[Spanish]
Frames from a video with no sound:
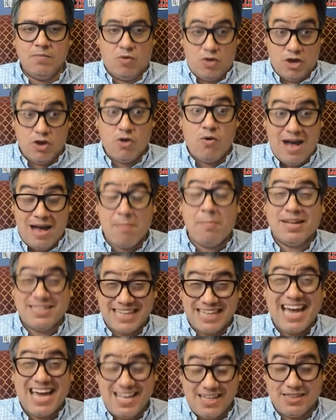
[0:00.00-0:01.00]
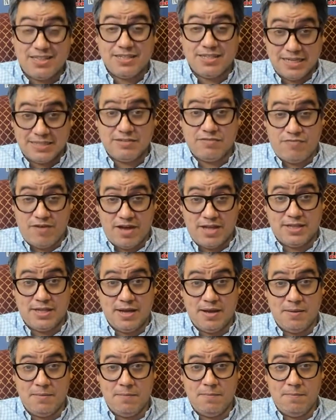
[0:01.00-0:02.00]
porque ellos van a matar gente si hace
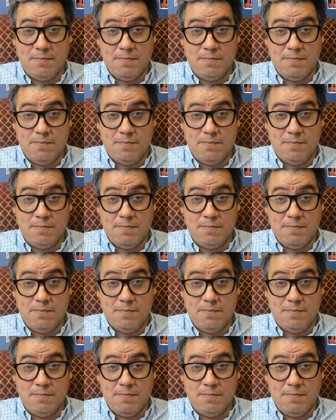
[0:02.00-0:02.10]
falta.